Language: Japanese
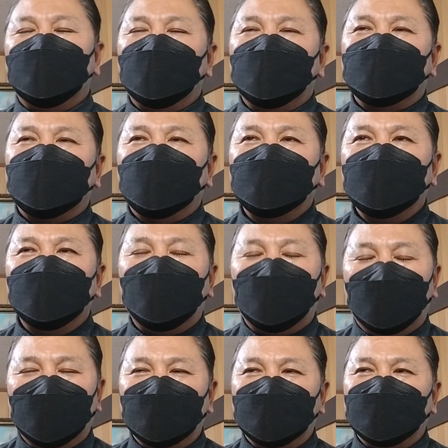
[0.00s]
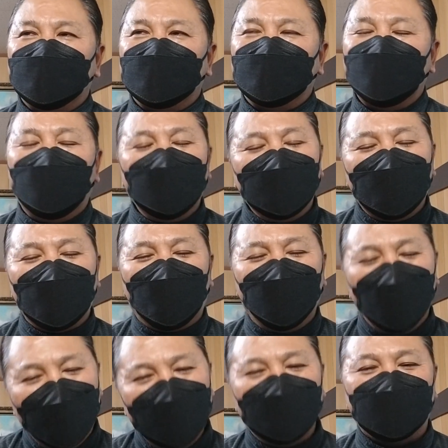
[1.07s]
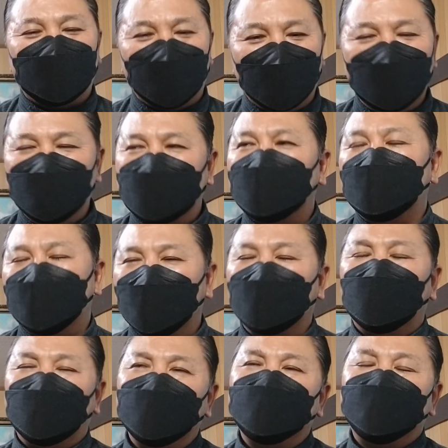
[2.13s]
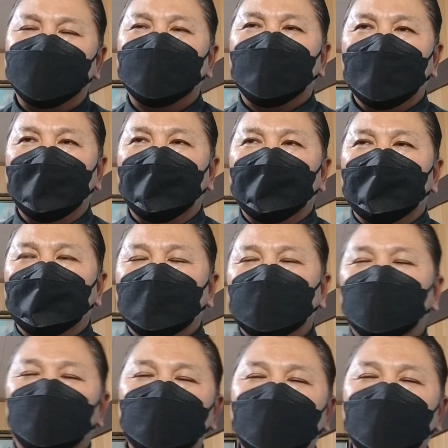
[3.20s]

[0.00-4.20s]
まあ社長はなかなか来ないんですよね店にもでそ